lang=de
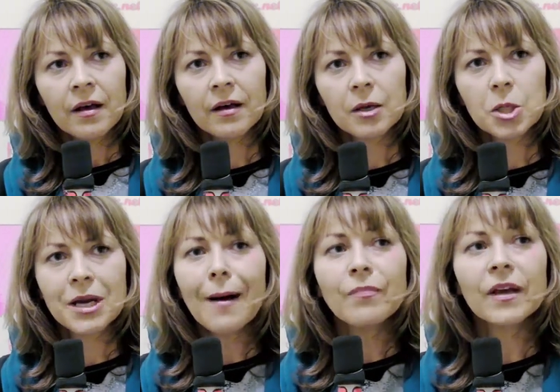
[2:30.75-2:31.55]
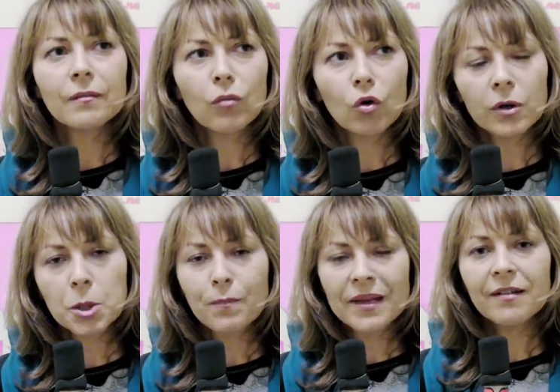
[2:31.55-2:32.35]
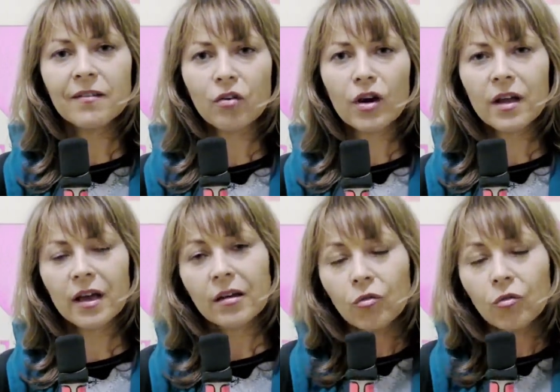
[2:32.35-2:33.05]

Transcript: äh, Standardmodel Spielzeuge